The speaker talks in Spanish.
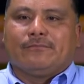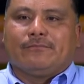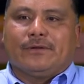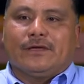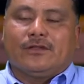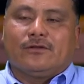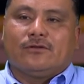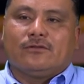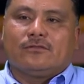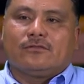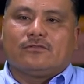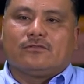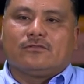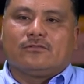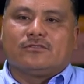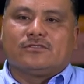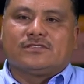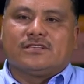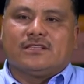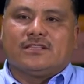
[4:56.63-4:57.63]
Pero
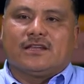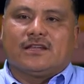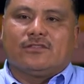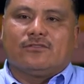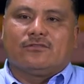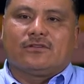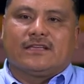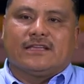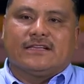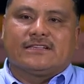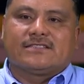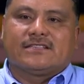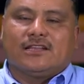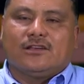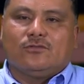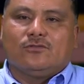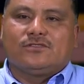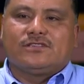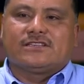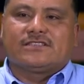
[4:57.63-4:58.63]
considerando que esta
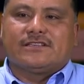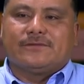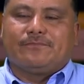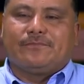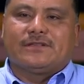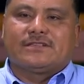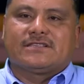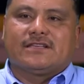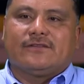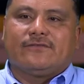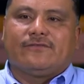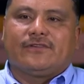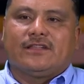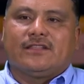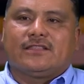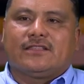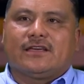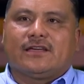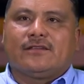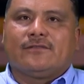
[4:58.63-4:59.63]
lucha se empieza a
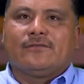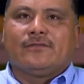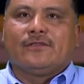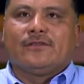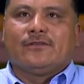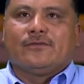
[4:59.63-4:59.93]
enfrentar